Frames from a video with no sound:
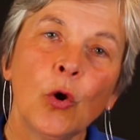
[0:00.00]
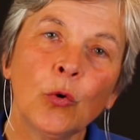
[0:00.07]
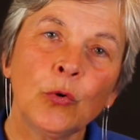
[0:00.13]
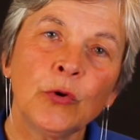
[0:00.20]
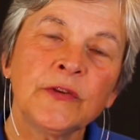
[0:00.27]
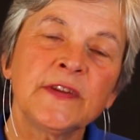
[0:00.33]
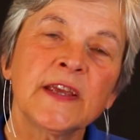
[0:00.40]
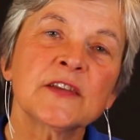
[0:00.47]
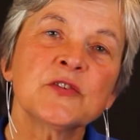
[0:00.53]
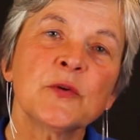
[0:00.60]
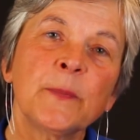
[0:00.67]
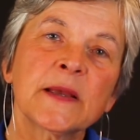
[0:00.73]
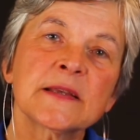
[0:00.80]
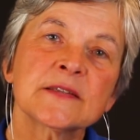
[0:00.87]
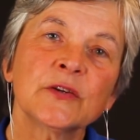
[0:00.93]
ou une tierce
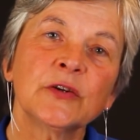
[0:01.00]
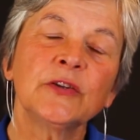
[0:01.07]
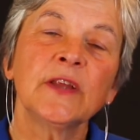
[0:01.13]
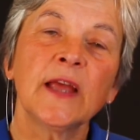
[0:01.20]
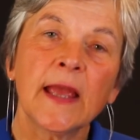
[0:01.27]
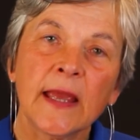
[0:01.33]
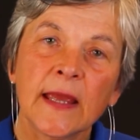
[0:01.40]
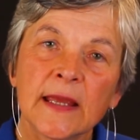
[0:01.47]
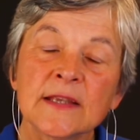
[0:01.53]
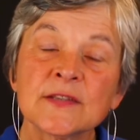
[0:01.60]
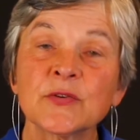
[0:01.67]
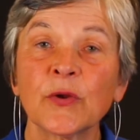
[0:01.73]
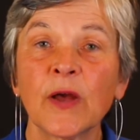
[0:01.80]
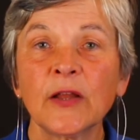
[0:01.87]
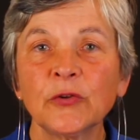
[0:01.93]
personne et
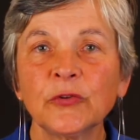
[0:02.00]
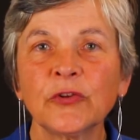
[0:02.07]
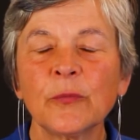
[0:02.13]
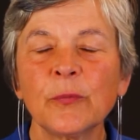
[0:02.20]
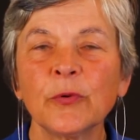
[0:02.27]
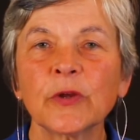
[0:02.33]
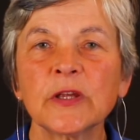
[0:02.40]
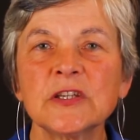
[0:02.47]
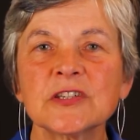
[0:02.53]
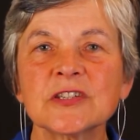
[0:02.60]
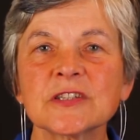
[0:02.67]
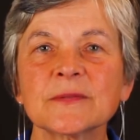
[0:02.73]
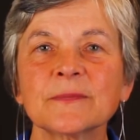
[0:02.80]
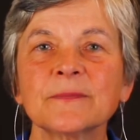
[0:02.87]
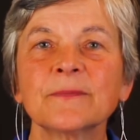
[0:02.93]
sera d'autant plus
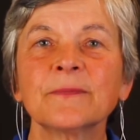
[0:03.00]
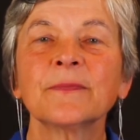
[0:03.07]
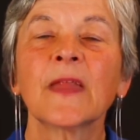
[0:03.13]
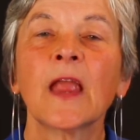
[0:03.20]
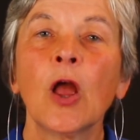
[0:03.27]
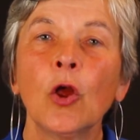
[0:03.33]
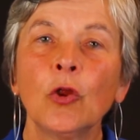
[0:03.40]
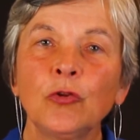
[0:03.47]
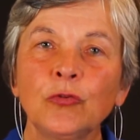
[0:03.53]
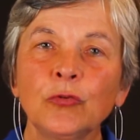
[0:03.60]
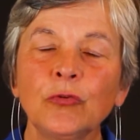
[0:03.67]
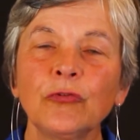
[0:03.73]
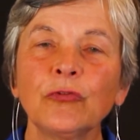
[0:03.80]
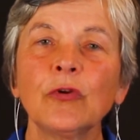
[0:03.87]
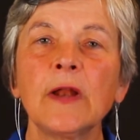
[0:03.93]
riche.
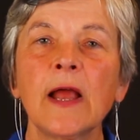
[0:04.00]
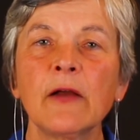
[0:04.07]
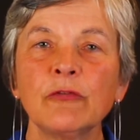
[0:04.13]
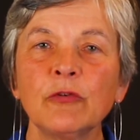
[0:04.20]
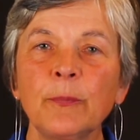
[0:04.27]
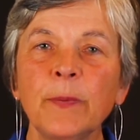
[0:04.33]
Tout cela vous